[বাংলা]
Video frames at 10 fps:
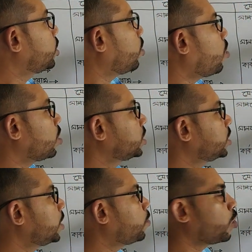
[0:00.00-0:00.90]
মধ্যে
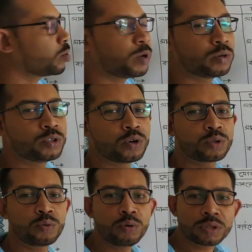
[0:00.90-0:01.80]
অক্সিজেনের পরমাণু
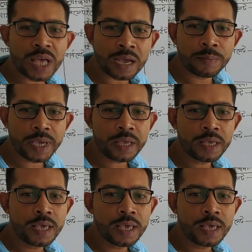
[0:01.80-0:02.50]
যতগুলো থাকবে